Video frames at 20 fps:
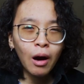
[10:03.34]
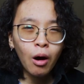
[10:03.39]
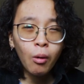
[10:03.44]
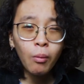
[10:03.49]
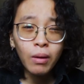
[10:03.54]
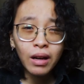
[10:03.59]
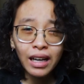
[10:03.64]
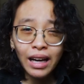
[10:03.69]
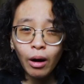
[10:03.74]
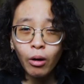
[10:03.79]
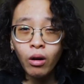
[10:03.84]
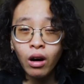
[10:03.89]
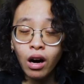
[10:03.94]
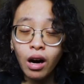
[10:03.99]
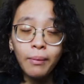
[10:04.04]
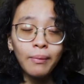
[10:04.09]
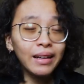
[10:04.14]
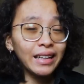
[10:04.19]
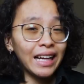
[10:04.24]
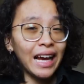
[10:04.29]
đầu mình lâu hơn,
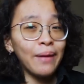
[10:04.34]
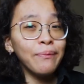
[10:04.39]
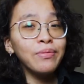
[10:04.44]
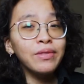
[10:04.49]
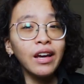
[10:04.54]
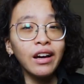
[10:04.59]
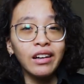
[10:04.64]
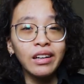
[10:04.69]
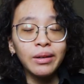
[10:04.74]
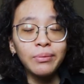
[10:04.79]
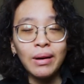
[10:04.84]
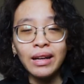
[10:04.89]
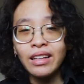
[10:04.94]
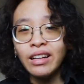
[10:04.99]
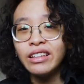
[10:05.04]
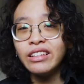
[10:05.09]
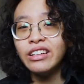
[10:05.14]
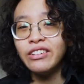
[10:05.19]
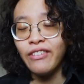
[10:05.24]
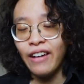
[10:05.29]
mình cảm nhận được bản thân
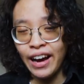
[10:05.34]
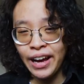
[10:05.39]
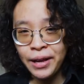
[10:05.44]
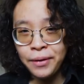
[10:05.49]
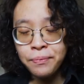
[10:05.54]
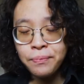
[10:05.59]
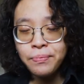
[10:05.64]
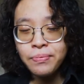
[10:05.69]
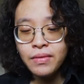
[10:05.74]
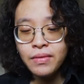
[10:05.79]
như vậy.